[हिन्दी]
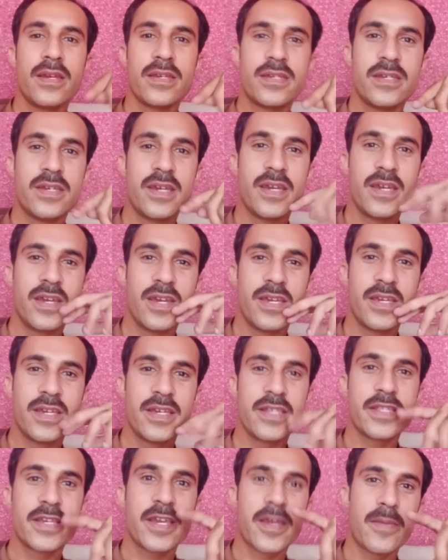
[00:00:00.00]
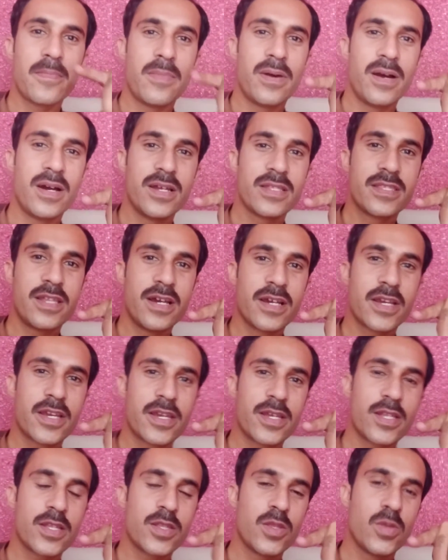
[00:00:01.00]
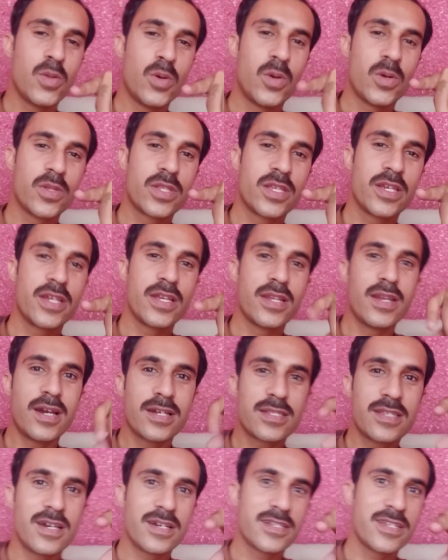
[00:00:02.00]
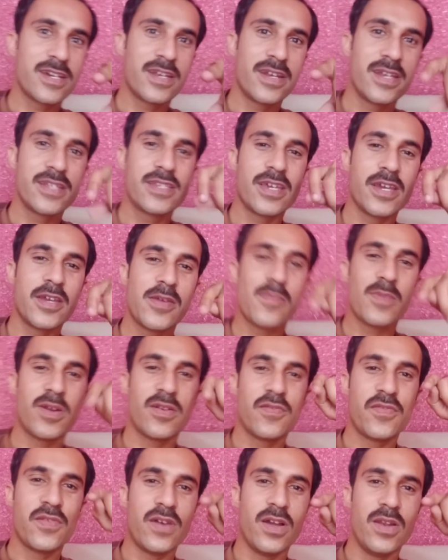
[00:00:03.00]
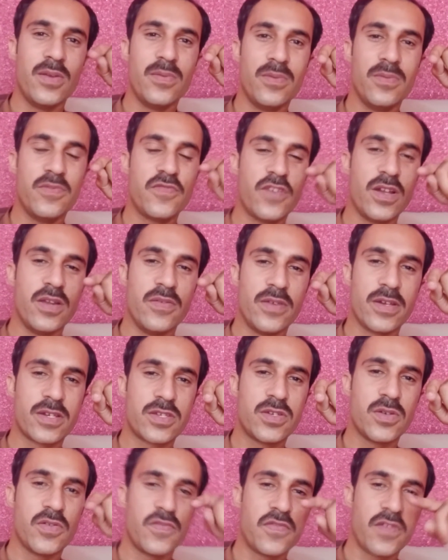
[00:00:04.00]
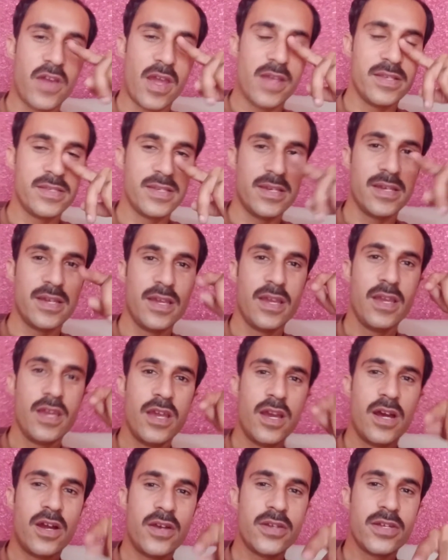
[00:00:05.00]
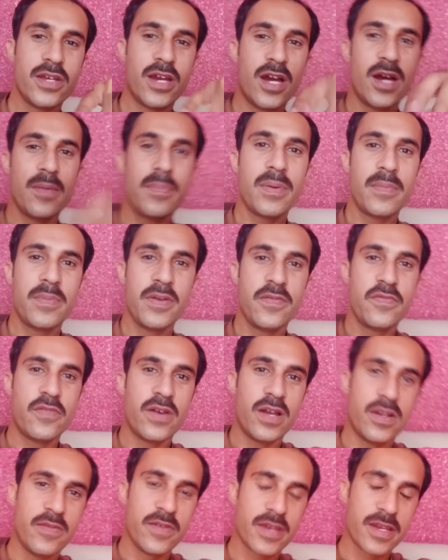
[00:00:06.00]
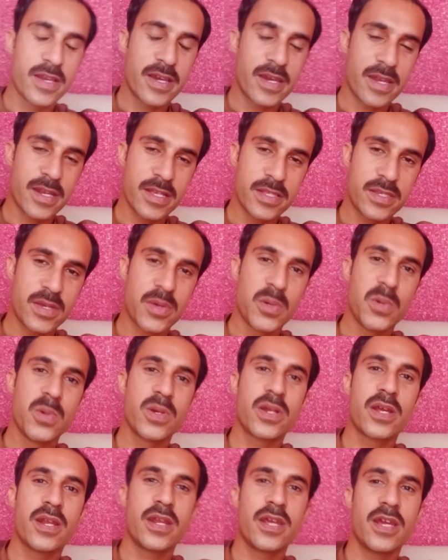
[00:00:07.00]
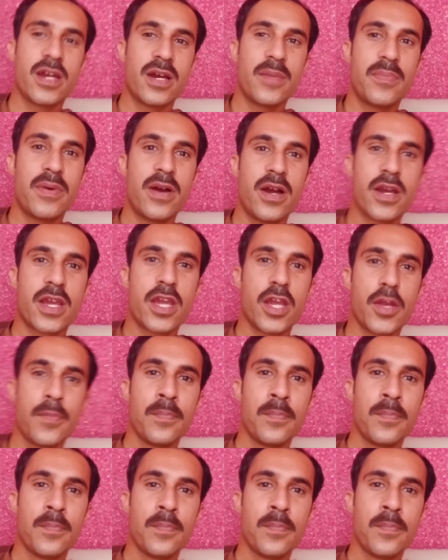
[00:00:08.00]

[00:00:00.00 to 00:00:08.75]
ये ईद के बाद तक दो तीन लाख तक जाना चाहिए मेरा फॉलोइंग जो फैंस हैं और यहाँ पे भी फॉलोइंग करें ज़रूर करें आप आके